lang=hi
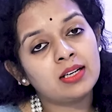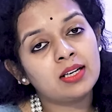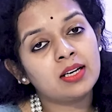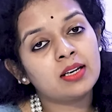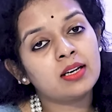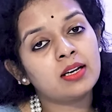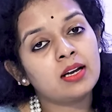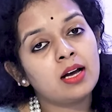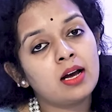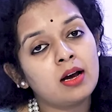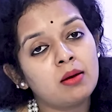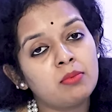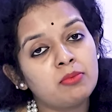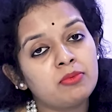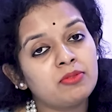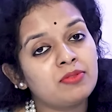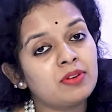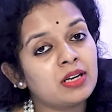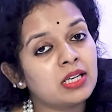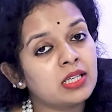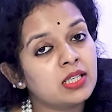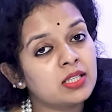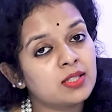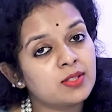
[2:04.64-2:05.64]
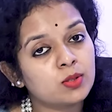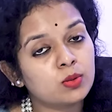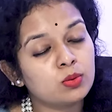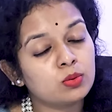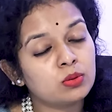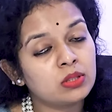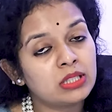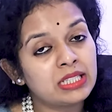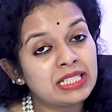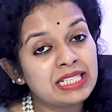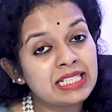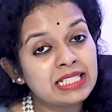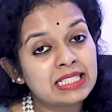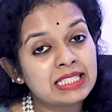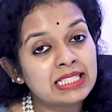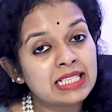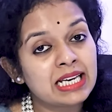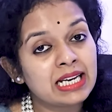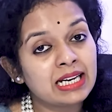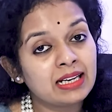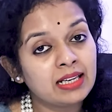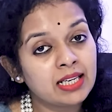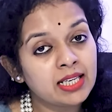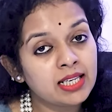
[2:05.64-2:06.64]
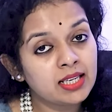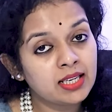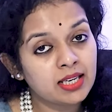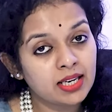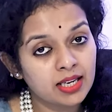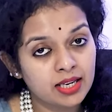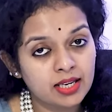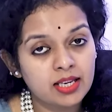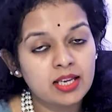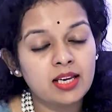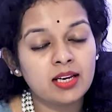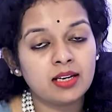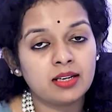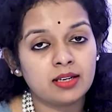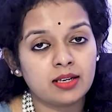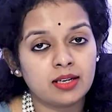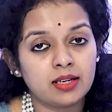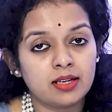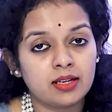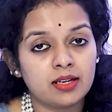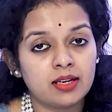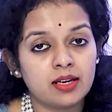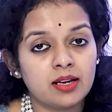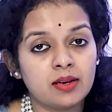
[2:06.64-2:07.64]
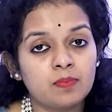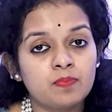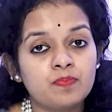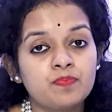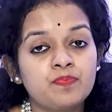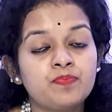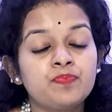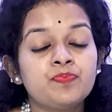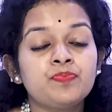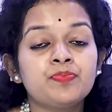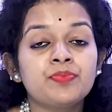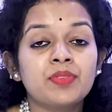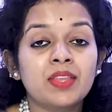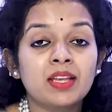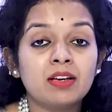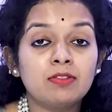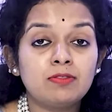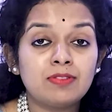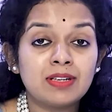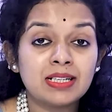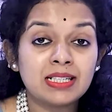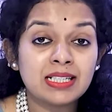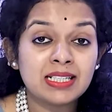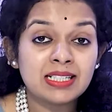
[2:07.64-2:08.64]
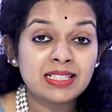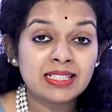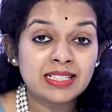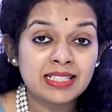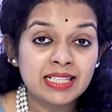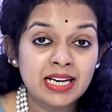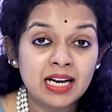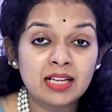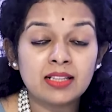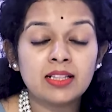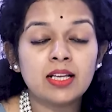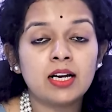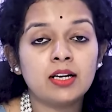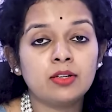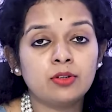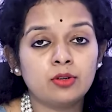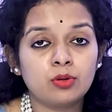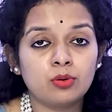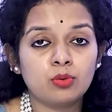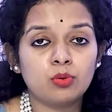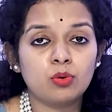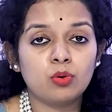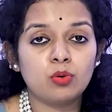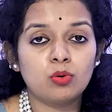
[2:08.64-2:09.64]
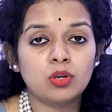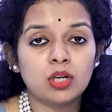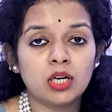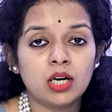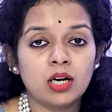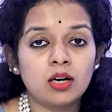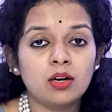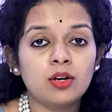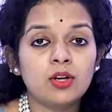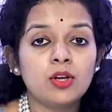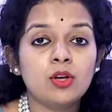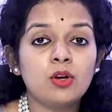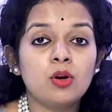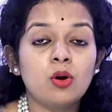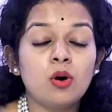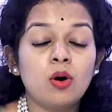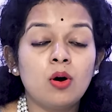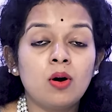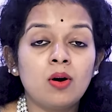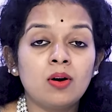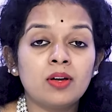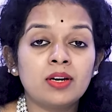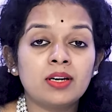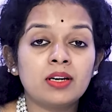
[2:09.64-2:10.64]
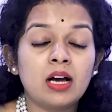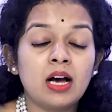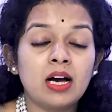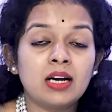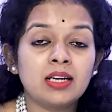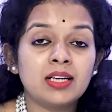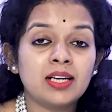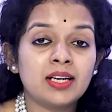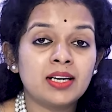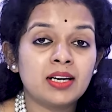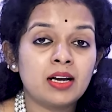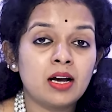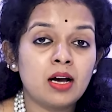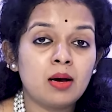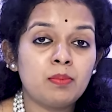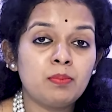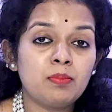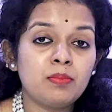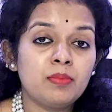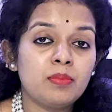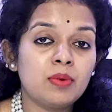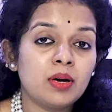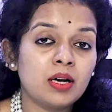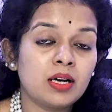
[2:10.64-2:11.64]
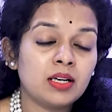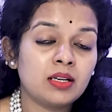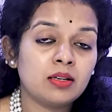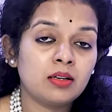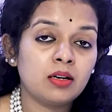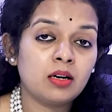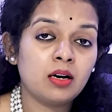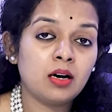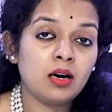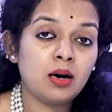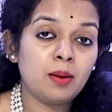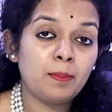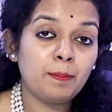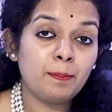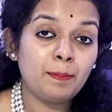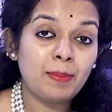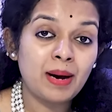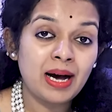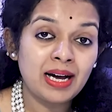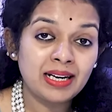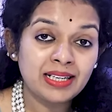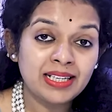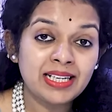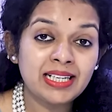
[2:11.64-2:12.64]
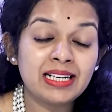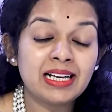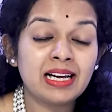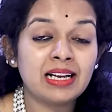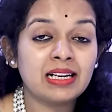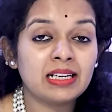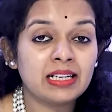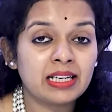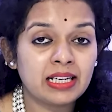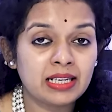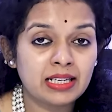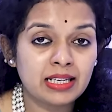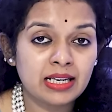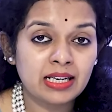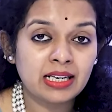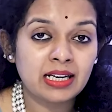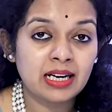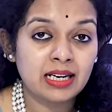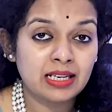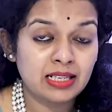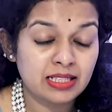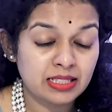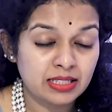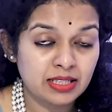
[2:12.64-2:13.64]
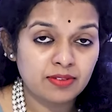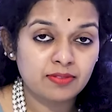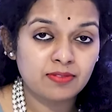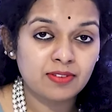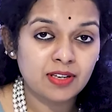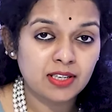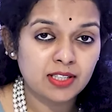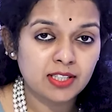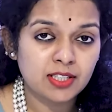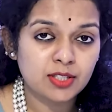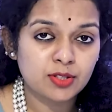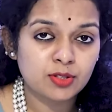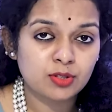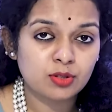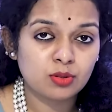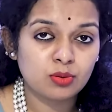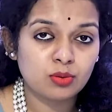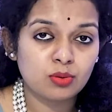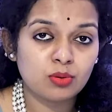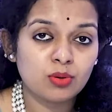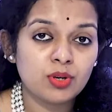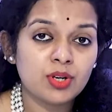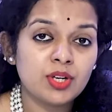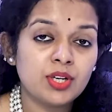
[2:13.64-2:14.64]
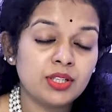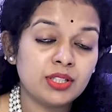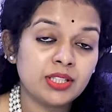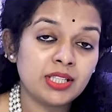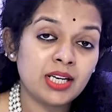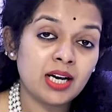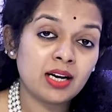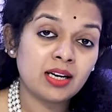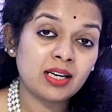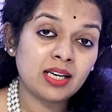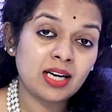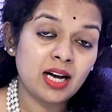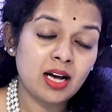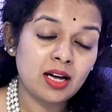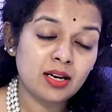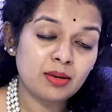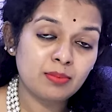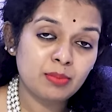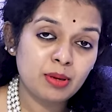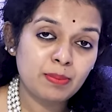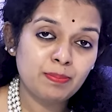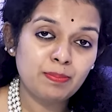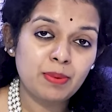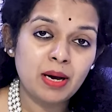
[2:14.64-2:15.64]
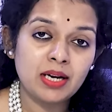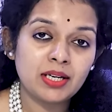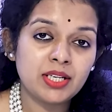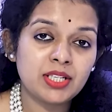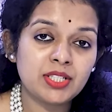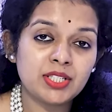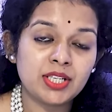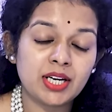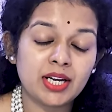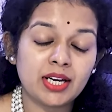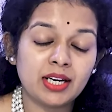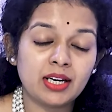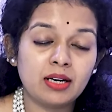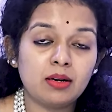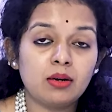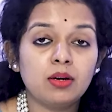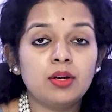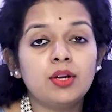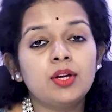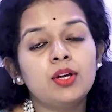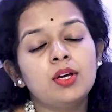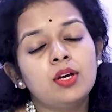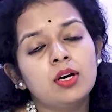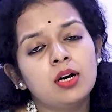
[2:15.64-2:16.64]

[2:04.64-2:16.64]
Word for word: अगर हम फंगस को ठीक से क्लीन नहीं करेंगे फंगस ज़्यादा ग्रो होगा और अगर हम पानी डाल के निकालेंगे फंगस को या कान में पानी जाएगा